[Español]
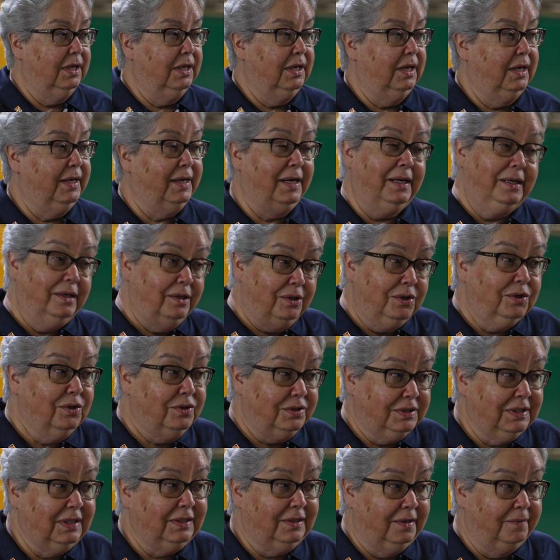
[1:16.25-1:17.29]

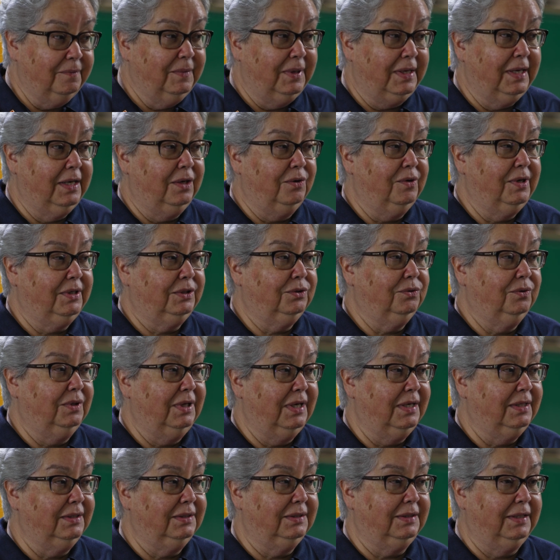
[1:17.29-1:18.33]
religiosa también a los
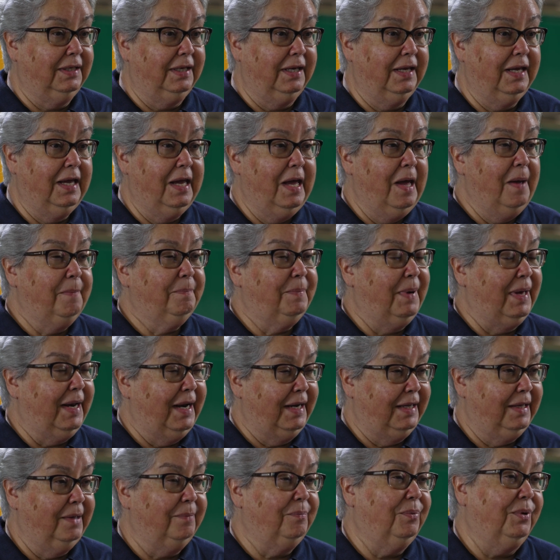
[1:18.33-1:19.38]
estudiantes para
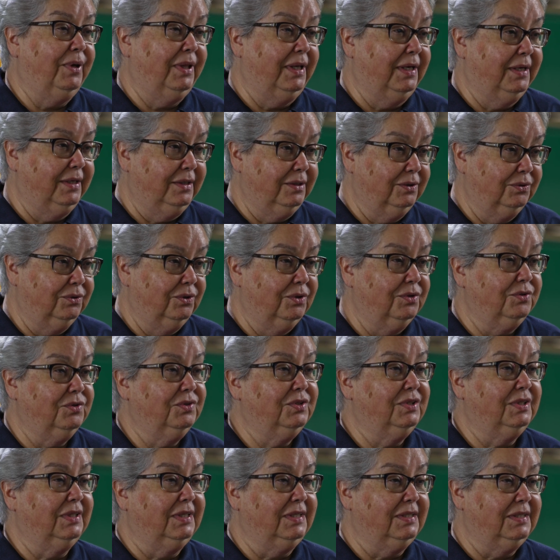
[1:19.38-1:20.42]
que puedan
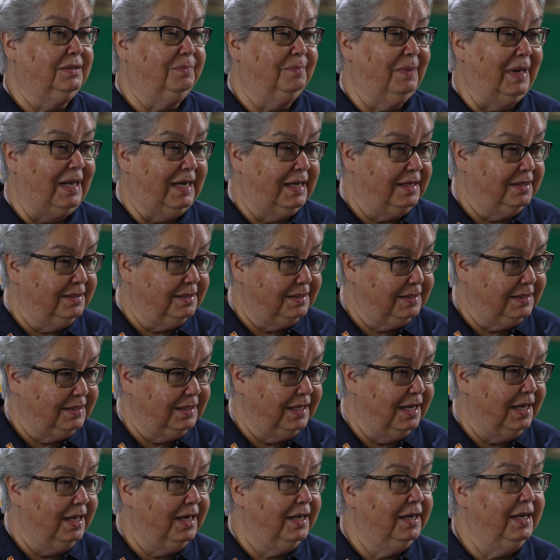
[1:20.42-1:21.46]
entonces
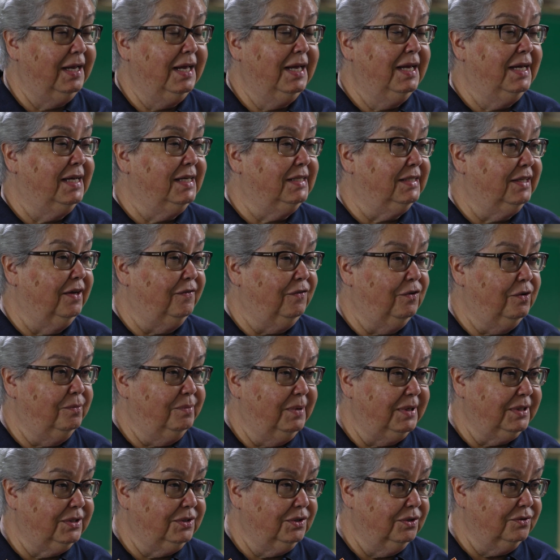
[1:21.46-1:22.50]
balancear esa
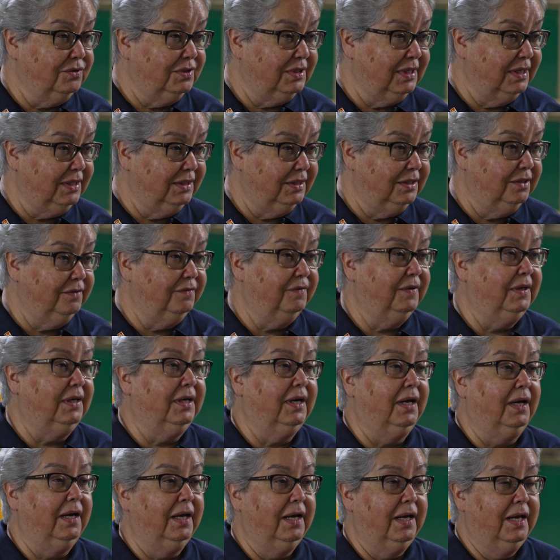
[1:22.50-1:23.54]
formación
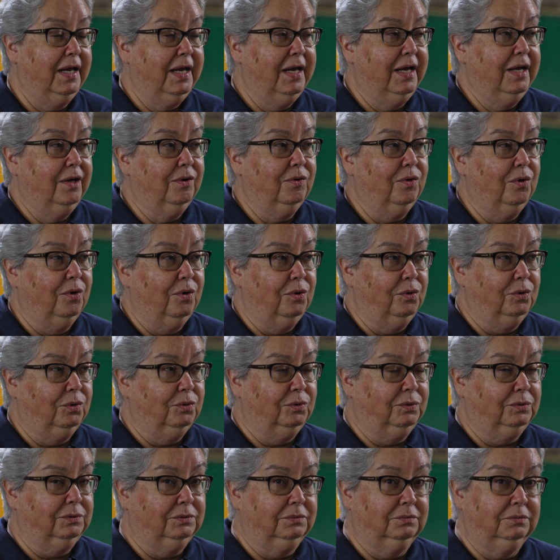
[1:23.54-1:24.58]
científica
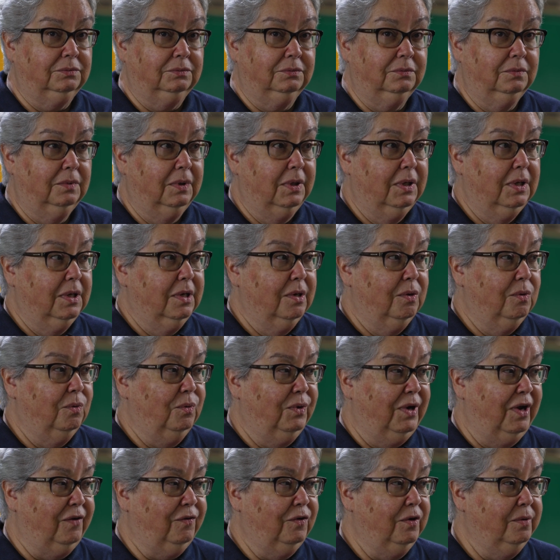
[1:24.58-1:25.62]
con
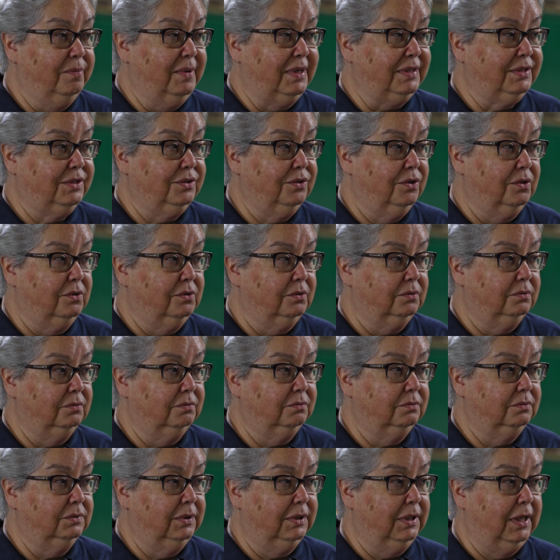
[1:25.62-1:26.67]
una
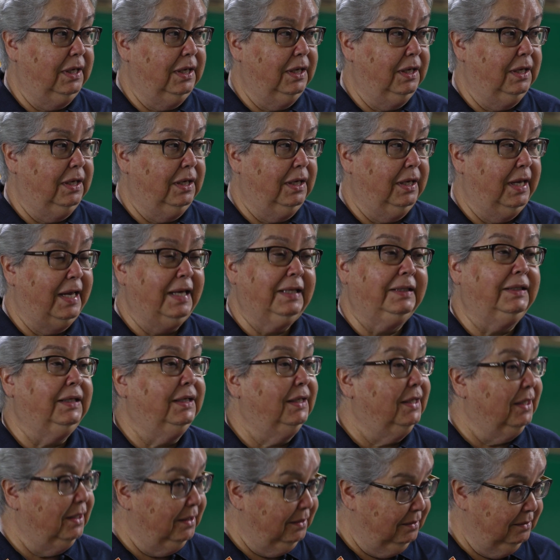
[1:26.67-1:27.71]
formación eh,
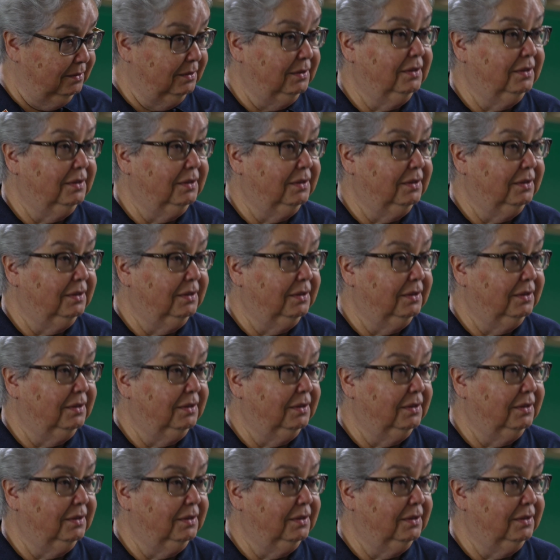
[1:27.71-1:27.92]
ética,